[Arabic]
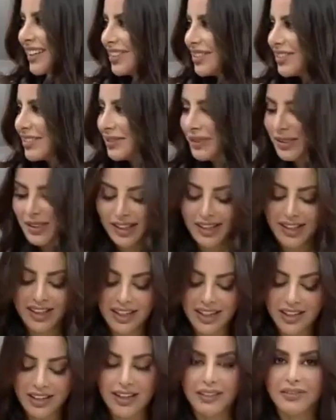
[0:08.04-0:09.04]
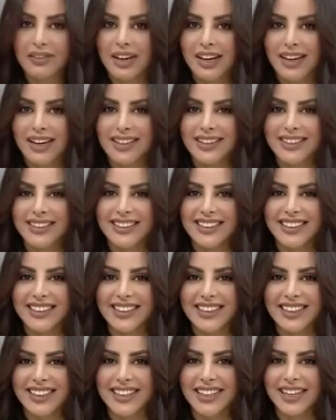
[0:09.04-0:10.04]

ايش وصلنا لفقرة آه،